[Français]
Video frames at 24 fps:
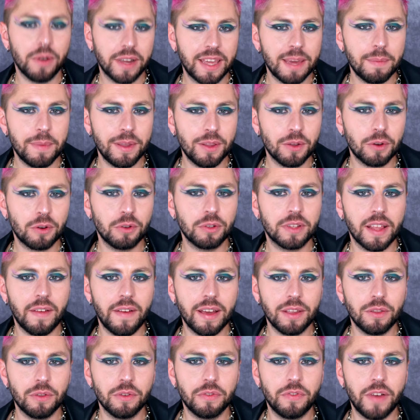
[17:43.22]
Ok, maintenant que le
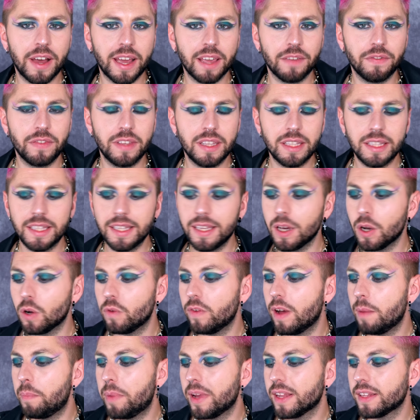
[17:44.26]
travail de phare est fini, on
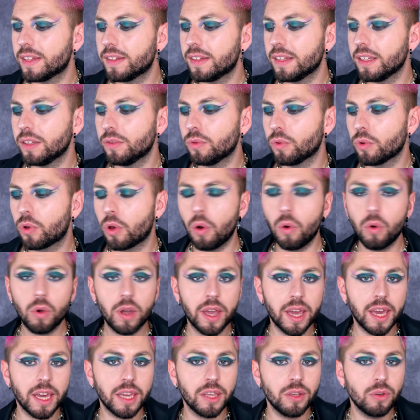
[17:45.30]
va passer donc au
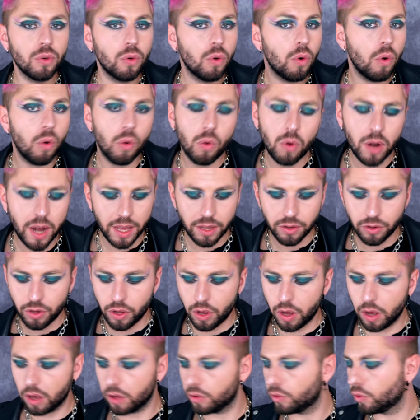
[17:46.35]
crayon, au
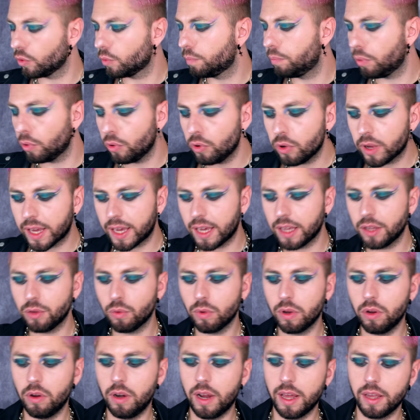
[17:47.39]
liner. Donc pour le
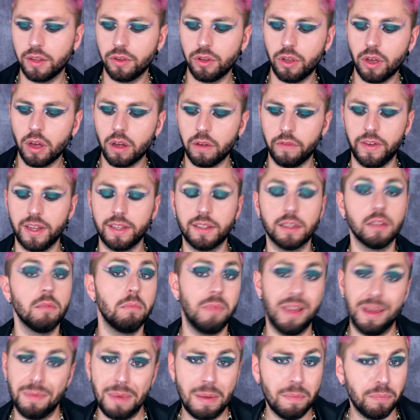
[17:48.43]
crayon et le liner, en fait,
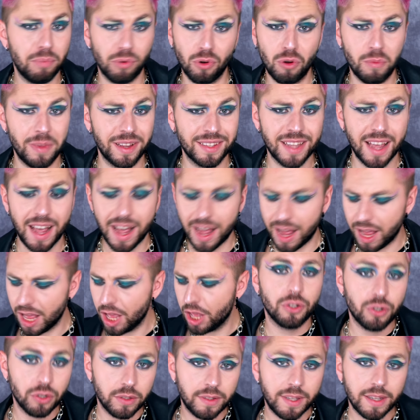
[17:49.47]
bah, même pour le mascara,
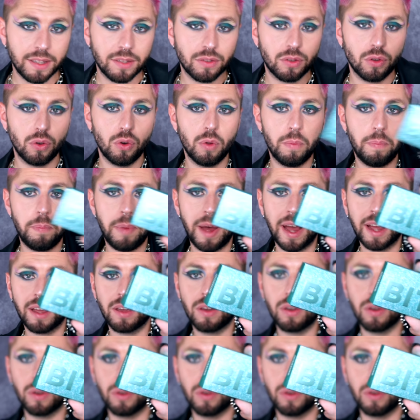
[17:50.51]
je teste le pack